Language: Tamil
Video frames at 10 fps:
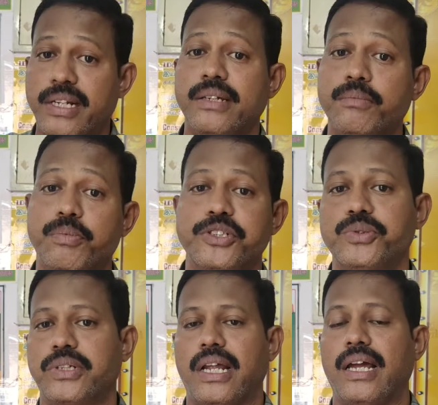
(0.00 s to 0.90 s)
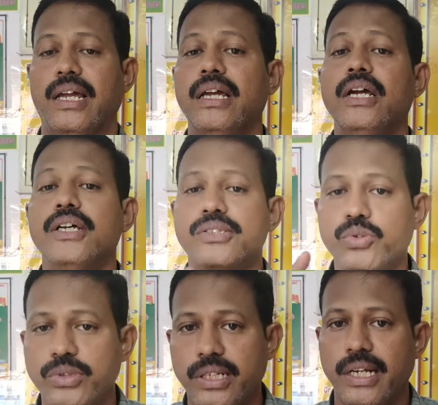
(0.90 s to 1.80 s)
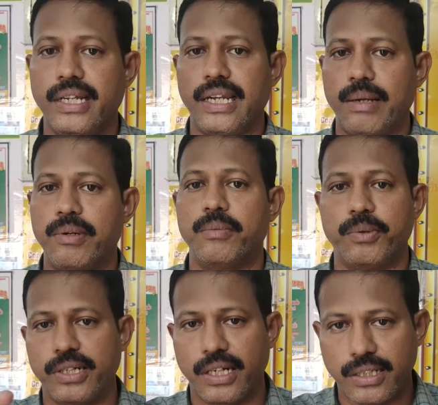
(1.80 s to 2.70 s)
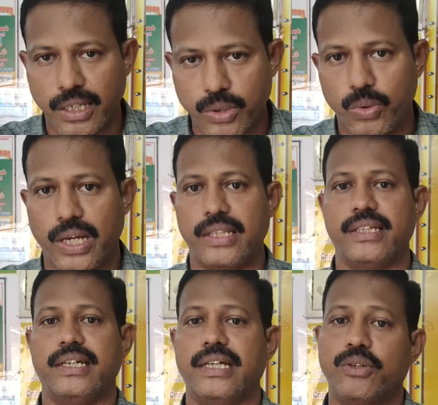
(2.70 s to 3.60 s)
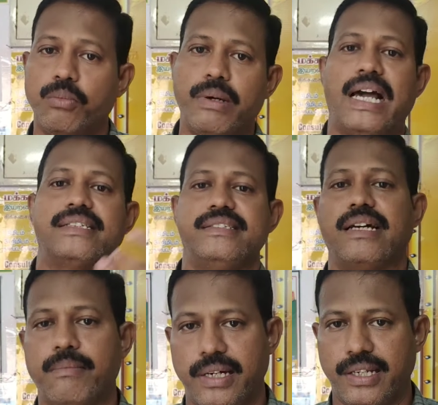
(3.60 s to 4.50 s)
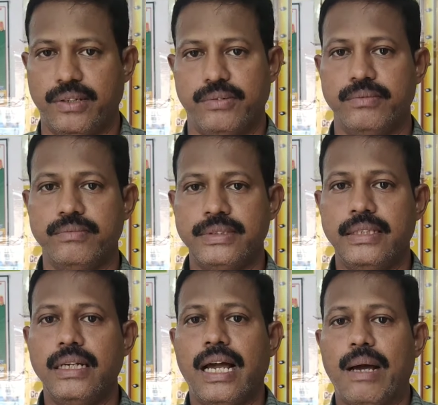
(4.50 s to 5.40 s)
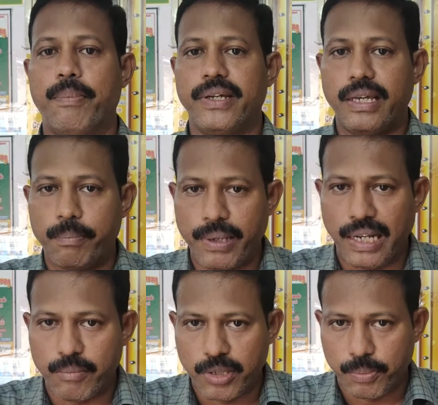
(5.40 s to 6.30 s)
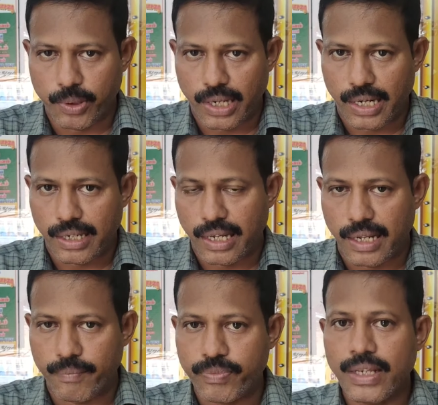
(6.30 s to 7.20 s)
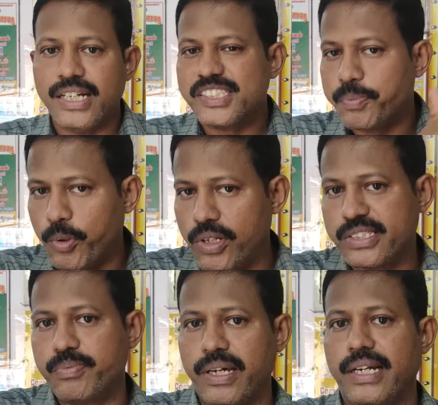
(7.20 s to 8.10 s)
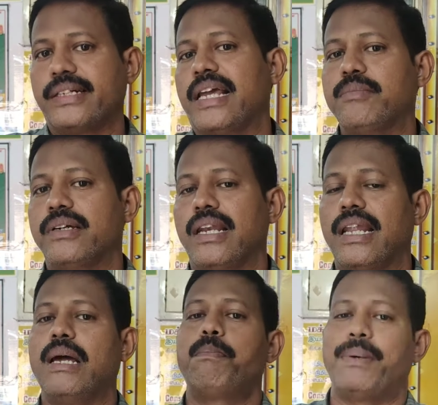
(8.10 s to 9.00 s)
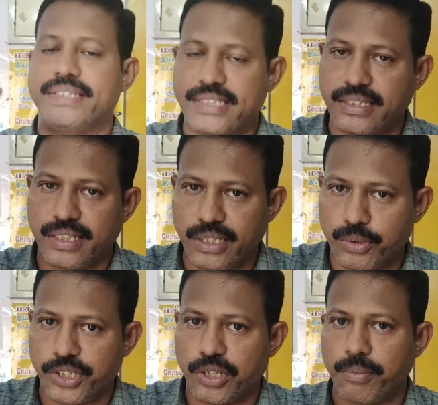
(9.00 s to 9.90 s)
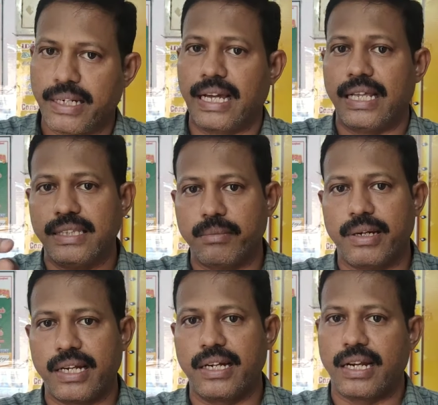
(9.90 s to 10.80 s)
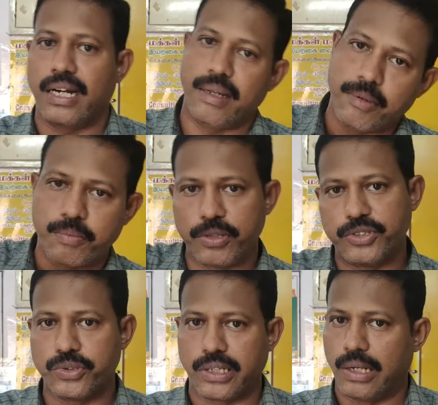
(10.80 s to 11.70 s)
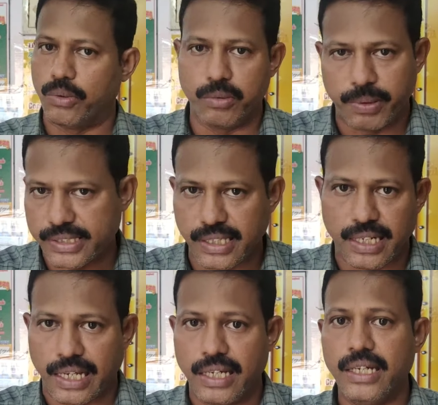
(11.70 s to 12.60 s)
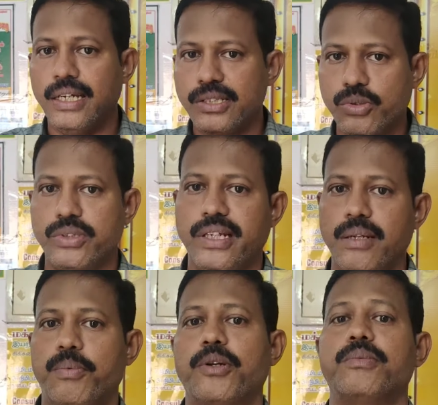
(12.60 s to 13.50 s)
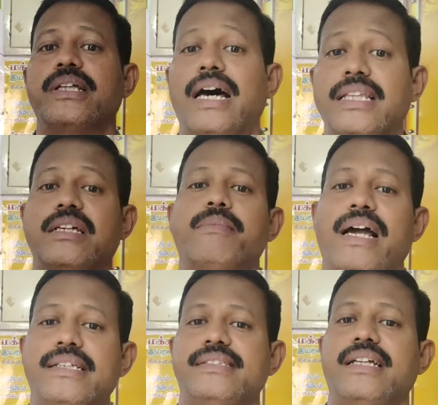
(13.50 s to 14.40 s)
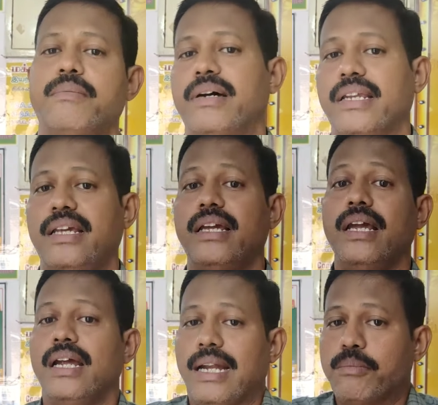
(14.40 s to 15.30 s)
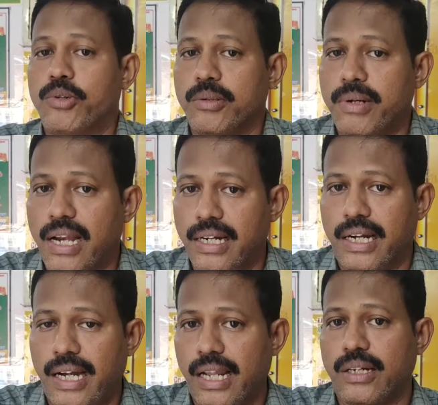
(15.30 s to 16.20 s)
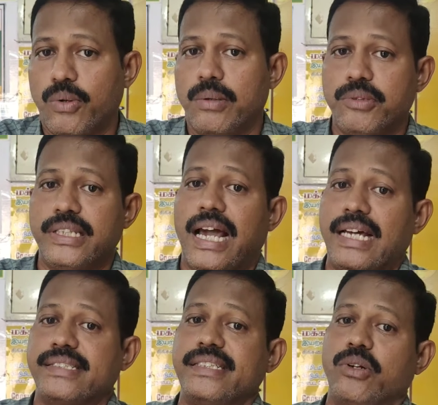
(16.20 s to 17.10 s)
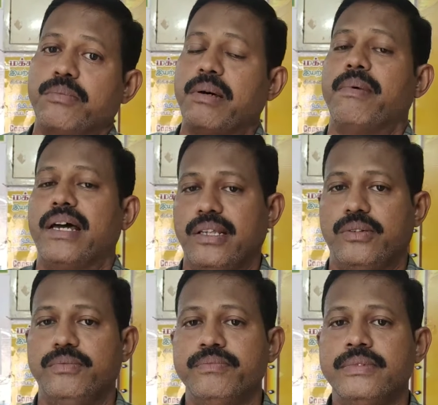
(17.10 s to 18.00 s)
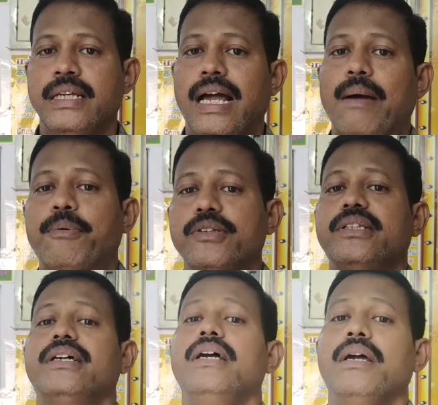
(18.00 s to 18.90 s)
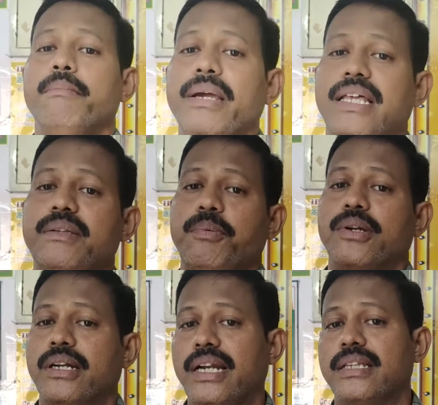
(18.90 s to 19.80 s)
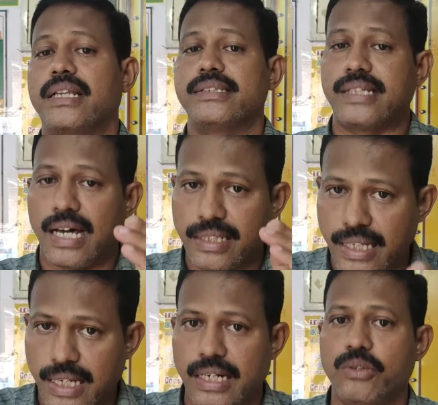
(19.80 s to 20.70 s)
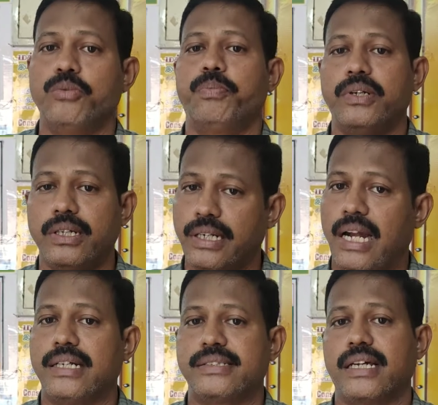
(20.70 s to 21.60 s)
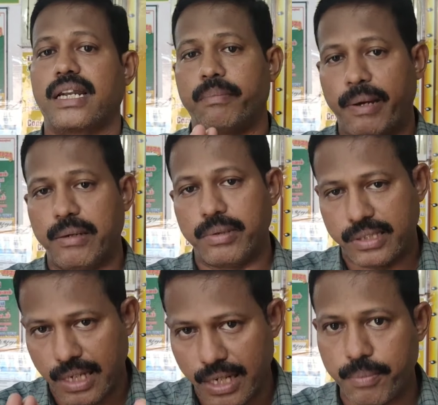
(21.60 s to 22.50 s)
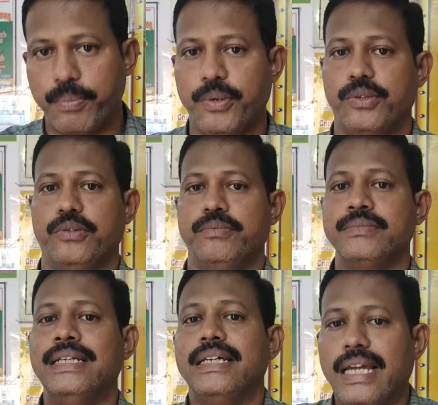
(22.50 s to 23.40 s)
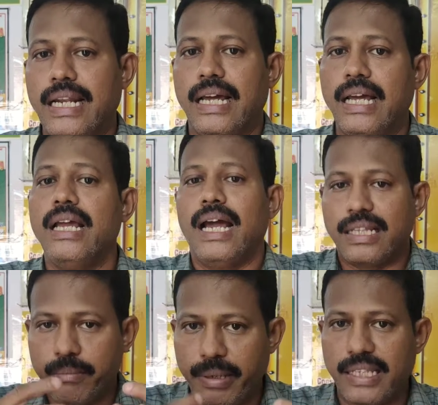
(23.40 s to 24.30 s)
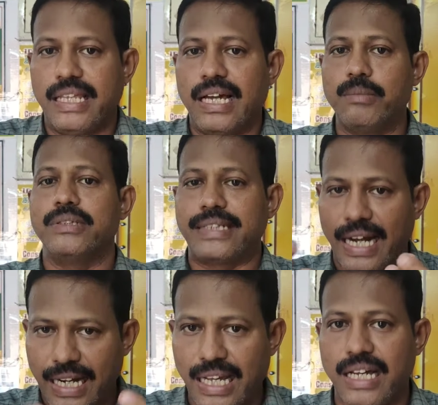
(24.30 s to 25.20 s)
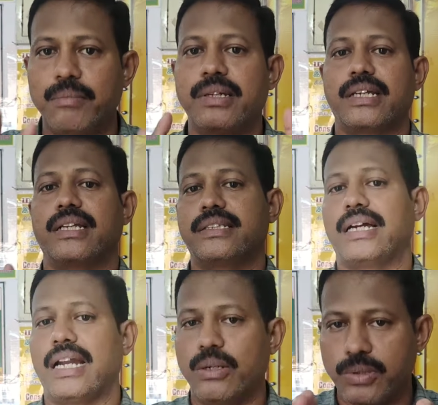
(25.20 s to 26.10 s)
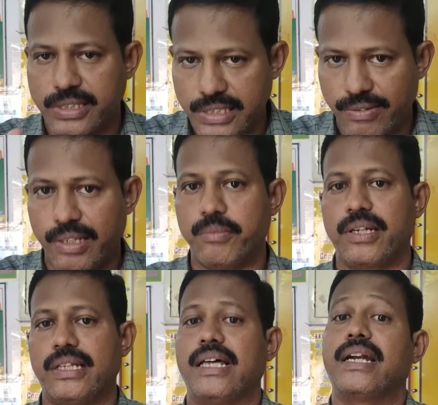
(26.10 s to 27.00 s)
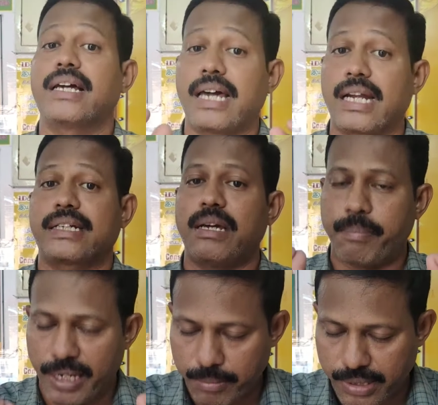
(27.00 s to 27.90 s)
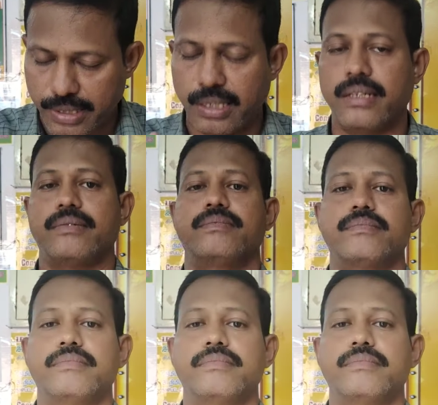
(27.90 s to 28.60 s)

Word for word: லெமனையும் புடிஞ்சு விட்டுறாங்க சுடுதண்ணில நீங்க லெமனை போட்டு எடுக்க கூடாது அது ரொம்ப ஆசிடா மாறிடும் அப்ப எப்ப லெமன் போடலாம்னா ஸ்போர்ட்ஸ் மாதிரி டைம்கள்ல பச்சை தண்ணி குடிக்கிறோம் பாருங்க அந்த மாதிரி நேரங்கள் லெமன் புளிஞ்சு விட்டுக்கலாம் ஒன்றும் பிரச்சனை இல்லை சுடுதண்ணில போடும்போது அதிகமாக ஆசிடா மாறி நம்ம உடம்பு அல்கனையான இருக்க உடம்பு வந்து ஆசிட் உடம்பா மாறிடும் அப்போ வந்து பேதி போடுற நேரத்தில் சாதாரண உப்பு நாட்டு சர்க்கரை பயன்படுத்தினாலே போதும் ஏன்னா அந்த பேதி ஆகும்போது டயர்டாகாமல் இருக்கிறதுக்கான ஒரு சின்ன வழிமுறை தான் அதனால கரெக்டாக பயன்படுத்துங்க